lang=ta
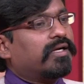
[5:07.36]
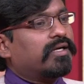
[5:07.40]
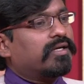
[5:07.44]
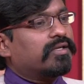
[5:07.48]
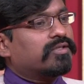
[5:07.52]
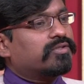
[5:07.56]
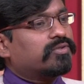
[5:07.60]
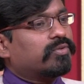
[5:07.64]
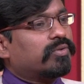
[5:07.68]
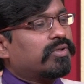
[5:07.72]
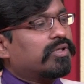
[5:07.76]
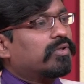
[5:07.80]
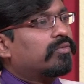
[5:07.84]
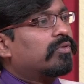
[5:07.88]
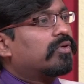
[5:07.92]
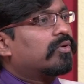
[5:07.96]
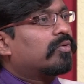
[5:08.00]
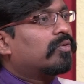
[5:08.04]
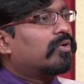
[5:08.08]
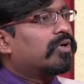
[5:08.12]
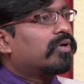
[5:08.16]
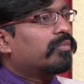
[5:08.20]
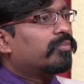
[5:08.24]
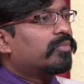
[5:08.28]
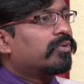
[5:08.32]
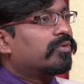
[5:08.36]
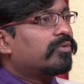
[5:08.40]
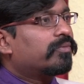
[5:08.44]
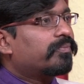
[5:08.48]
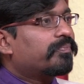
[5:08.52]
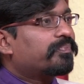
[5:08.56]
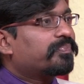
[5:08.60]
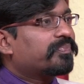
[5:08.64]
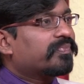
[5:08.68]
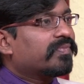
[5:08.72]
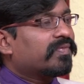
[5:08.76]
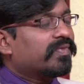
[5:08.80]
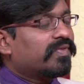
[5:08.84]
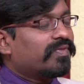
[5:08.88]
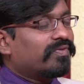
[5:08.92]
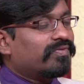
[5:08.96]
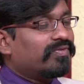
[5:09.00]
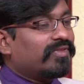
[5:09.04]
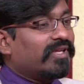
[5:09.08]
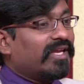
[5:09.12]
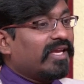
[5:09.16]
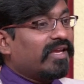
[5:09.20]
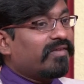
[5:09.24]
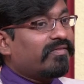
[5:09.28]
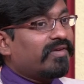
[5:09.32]
என்று சொல்லி ஒரு குழப்பம்
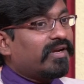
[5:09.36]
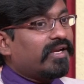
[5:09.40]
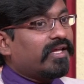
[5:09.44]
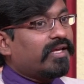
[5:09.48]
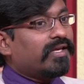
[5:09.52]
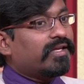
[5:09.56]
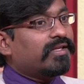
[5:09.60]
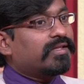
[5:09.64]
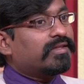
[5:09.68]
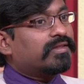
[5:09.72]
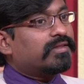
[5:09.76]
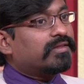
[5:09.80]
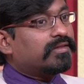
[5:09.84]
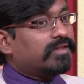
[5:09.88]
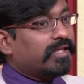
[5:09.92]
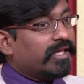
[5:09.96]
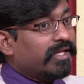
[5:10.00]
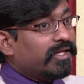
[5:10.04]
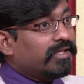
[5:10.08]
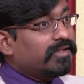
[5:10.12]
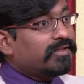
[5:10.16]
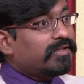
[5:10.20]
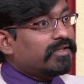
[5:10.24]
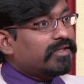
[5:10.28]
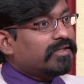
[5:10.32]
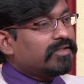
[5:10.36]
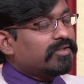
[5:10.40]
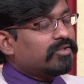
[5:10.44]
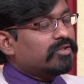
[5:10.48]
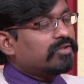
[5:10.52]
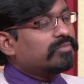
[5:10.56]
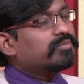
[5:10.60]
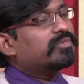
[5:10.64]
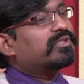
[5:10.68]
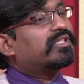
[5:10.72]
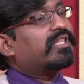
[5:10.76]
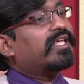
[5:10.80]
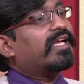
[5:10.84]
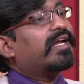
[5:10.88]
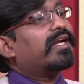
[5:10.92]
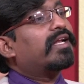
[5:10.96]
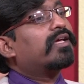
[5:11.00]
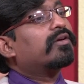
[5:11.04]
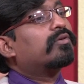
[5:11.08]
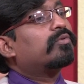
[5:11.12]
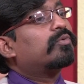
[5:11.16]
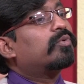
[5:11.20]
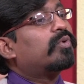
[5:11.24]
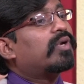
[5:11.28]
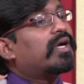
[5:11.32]
தேவனை தெரிந்திருந்தும்
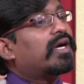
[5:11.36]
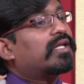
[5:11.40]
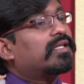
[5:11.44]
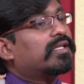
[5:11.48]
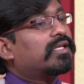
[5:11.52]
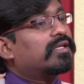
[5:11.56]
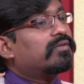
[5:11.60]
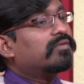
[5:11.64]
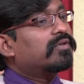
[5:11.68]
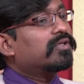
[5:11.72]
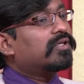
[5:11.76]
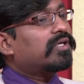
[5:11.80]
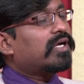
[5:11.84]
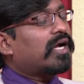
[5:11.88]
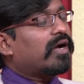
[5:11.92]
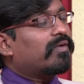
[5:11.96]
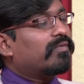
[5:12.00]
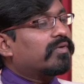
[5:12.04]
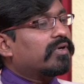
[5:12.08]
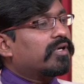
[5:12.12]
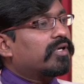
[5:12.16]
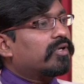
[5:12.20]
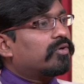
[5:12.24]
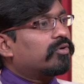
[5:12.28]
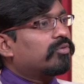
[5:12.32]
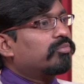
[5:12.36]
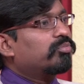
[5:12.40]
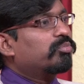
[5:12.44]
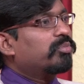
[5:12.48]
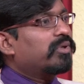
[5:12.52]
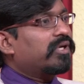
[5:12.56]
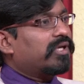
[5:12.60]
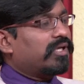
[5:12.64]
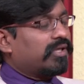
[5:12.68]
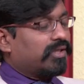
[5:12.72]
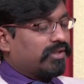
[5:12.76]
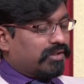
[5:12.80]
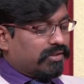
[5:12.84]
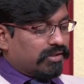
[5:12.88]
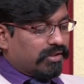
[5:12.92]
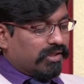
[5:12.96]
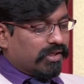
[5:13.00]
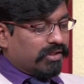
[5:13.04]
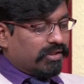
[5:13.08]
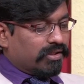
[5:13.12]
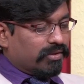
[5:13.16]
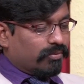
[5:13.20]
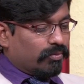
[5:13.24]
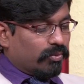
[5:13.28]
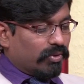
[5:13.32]
தேடக்கூடாத அளவுக்கு அவங்க ரொம்ப
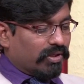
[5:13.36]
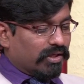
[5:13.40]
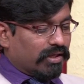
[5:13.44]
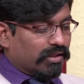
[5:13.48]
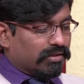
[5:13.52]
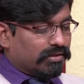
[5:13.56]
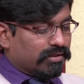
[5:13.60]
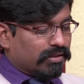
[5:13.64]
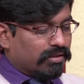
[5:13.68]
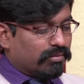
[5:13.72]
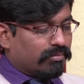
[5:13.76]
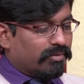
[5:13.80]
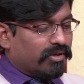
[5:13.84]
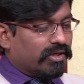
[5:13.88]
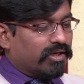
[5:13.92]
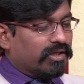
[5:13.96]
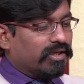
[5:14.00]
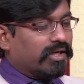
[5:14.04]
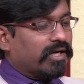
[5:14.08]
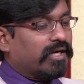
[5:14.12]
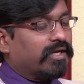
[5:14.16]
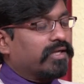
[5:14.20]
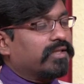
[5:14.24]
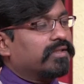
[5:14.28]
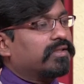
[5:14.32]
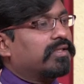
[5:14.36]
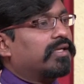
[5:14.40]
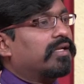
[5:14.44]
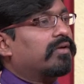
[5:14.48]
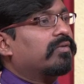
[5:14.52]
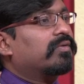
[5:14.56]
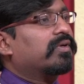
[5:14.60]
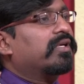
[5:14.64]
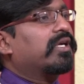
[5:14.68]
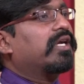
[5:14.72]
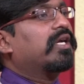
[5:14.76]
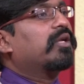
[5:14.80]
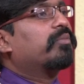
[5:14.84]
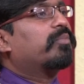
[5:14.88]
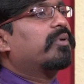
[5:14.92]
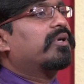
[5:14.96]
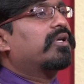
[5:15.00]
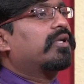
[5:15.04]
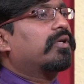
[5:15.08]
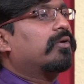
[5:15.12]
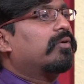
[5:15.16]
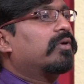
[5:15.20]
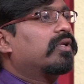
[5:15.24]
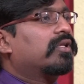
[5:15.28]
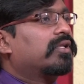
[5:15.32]
இந்த உலகத்தரமான காரியத்தில் அவங்க
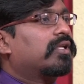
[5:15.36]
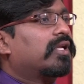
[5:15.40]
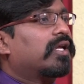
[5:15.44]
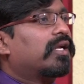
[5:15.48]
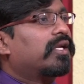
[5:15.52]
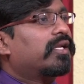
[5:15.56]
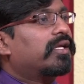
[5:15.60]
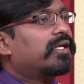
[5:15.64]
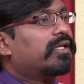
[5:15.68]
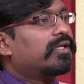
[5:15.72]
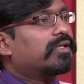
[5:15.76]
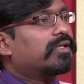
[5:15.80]
ஈடுபட்டு கொண்டதுனால